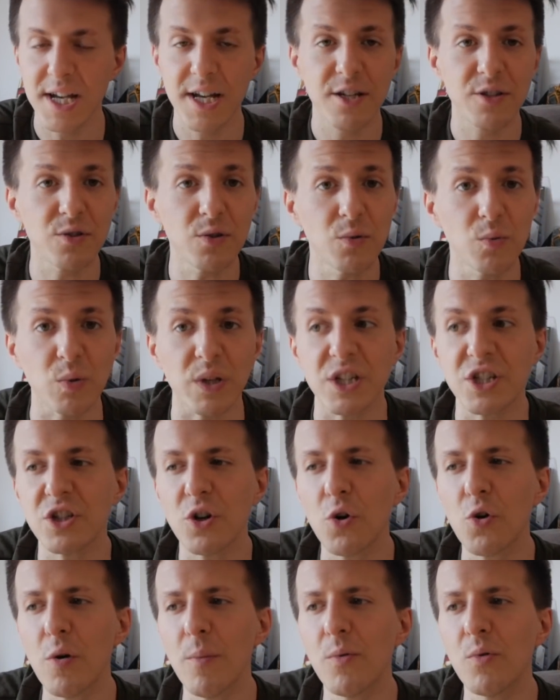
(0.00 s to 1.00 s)
su Twitch
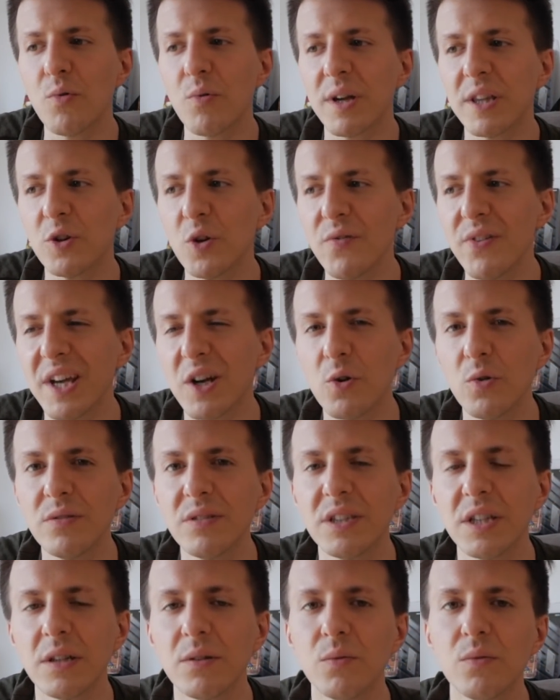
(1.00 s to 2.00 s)
o comunque dove i
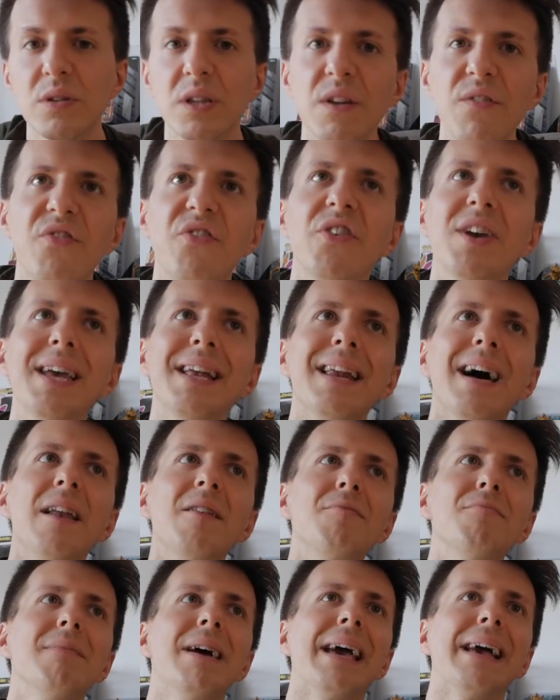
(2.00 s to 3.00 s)
contenuti
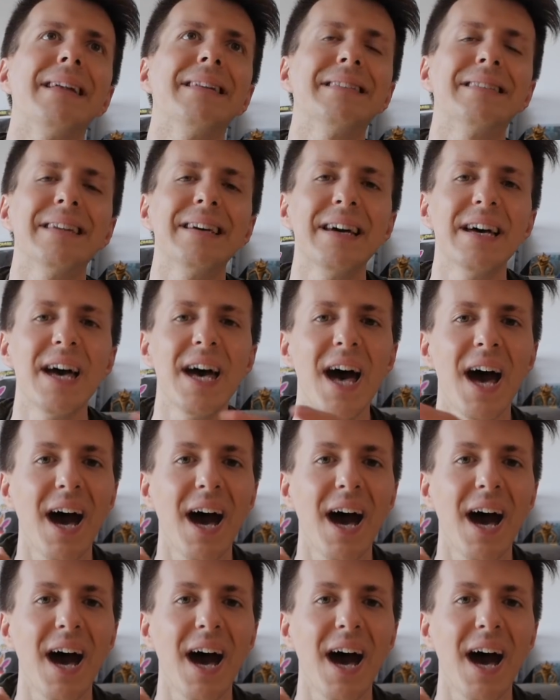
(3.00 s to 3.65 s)
finalmente